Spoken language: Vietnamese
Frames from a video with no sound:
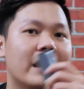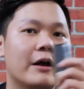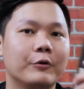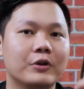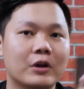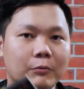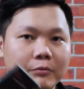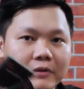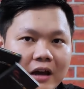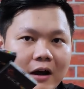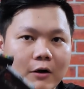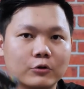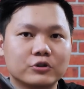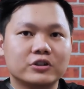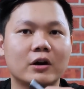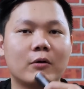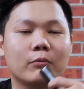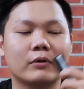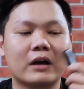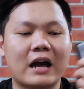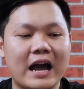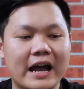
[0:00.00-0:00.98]
đều giống nhau
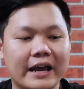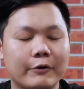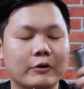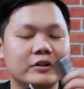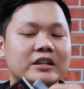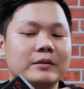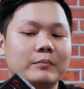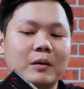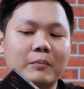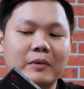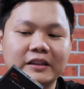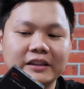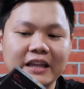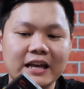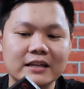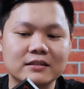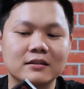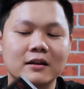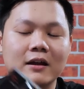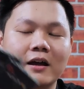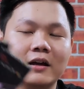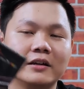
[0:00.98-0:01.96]
trong hai quá trình mà mình
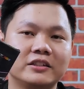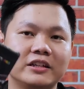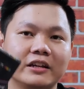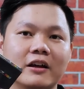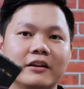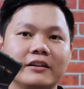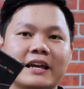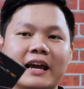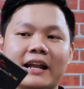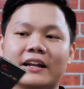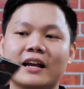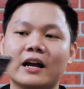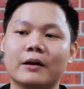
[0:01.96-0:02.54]
test chỉ đơn giản